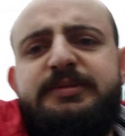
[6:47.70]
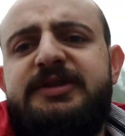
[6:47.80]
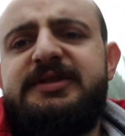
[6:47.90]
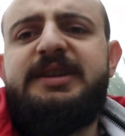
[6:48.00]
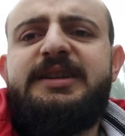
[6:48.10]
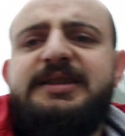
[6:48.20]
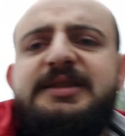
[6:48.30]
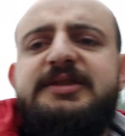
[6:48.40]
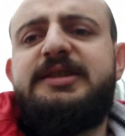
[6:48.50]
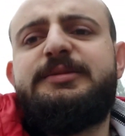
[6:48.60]
Biz de
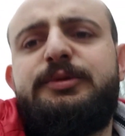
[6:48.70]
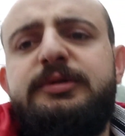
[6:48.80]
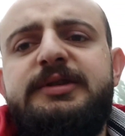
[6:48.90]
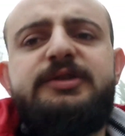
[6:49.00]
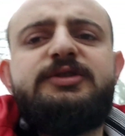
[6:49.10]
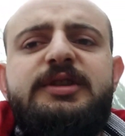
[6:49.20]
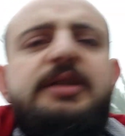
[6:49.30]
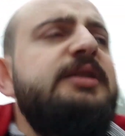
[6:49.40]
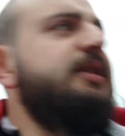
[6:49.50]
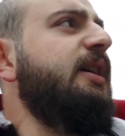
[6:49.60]
arkadaşlar böyle işte
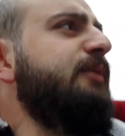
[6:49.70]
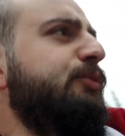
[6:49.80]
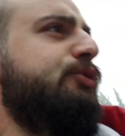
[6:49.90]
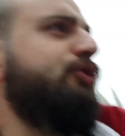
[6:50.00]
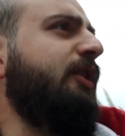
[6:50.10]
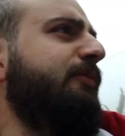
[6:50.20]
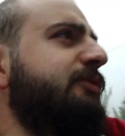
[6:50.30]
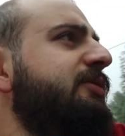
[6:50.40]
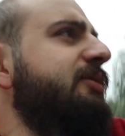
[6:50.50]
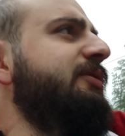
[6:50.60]
yağmur
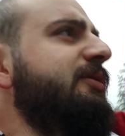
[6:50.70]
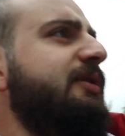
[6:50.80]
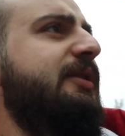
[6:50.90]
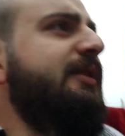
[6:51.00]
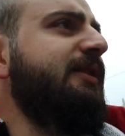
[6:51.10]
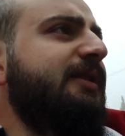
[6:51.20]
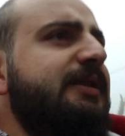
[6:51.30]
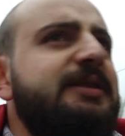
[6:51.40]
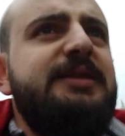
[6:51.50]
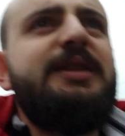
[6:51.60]
çamur
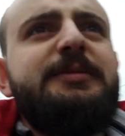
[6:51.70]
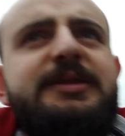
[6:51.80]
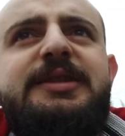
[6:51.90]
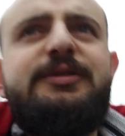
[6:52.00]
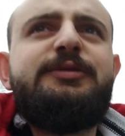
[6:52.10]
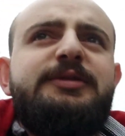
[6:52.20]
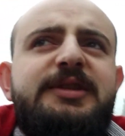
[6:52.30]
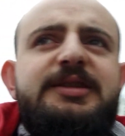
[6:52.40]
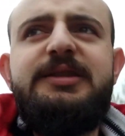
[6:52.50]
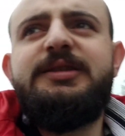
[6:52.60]
demeden
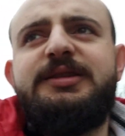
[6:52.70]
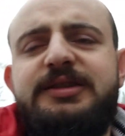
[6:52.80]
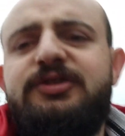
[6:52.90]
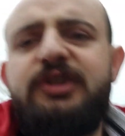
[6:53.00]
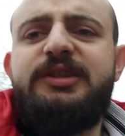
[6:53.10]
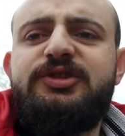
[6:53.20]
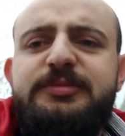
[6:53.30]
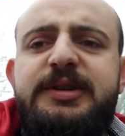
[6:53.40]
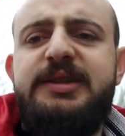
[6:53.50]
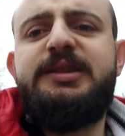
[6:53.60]
sürekli
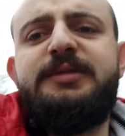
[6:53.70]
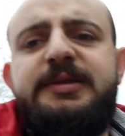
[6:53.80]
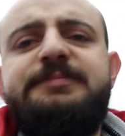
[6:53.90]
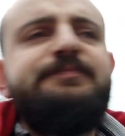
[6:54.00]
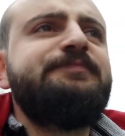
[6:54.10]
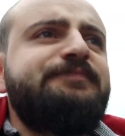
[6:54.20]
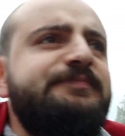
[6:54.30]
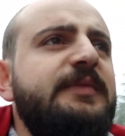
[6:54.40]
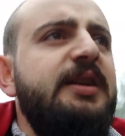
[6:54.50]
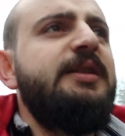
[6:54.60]
çalışmaya devam.
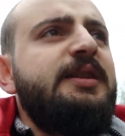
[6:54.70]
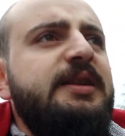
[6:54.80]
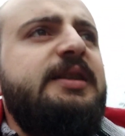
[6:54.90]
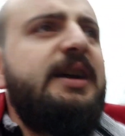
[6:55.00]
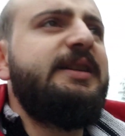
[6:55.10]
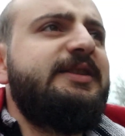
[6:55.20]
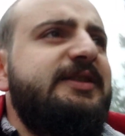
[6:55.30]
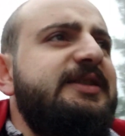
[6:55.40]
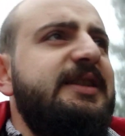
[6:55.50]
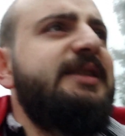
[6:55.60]
Yani
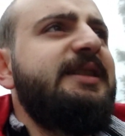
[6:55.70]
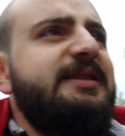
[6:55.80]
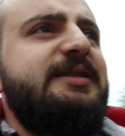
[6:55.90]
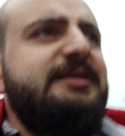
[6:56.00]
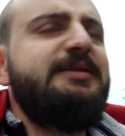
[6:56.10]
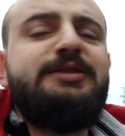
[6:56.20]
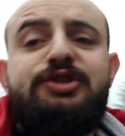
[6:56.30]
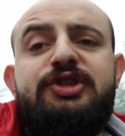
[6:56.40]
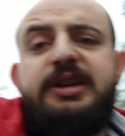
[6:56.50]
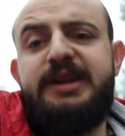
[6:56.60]
siz yeter ki
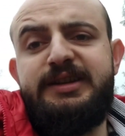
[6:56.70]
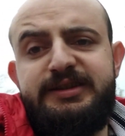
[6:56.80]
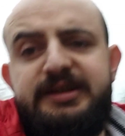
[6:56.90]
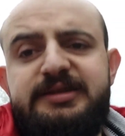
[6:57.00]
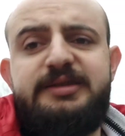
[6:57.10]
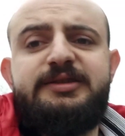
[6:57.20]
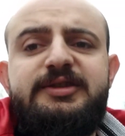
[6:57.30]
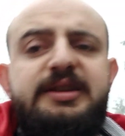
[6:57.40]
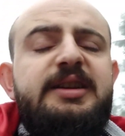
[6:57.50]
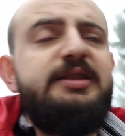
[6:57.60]
iş arayın
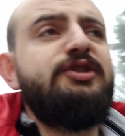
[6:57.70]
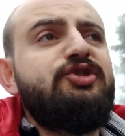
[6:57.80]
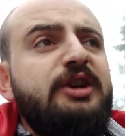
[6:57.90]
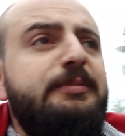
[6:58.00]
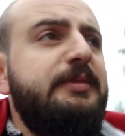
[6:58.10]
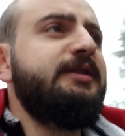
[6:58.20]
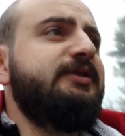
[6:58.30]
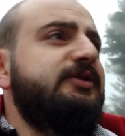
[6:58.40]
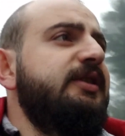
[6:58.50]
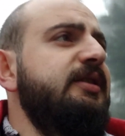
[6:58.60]
kendinize. Yani iş yapmak
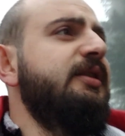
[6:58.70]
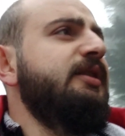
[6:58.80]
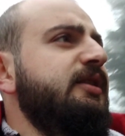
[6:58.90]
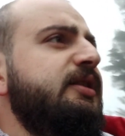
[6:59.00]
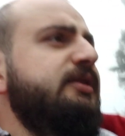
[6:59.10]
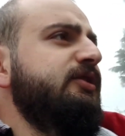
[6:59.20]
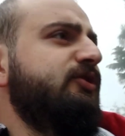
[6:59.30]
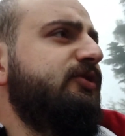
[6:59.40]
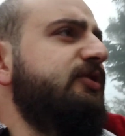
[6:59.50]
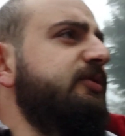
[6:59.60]
isteyin.
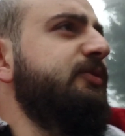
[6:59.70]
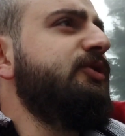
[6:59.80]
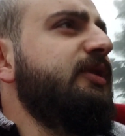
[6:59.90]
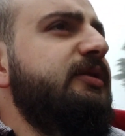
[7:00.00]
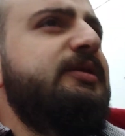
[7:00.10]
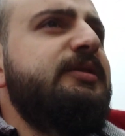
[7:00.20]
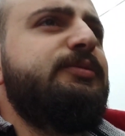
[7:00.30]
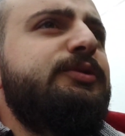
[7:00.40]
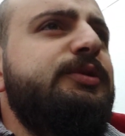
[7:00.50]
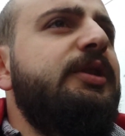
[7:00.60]
İş sizi bir
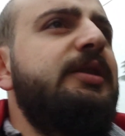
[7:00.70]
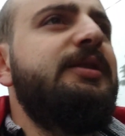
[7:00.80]
şekilde buluyor.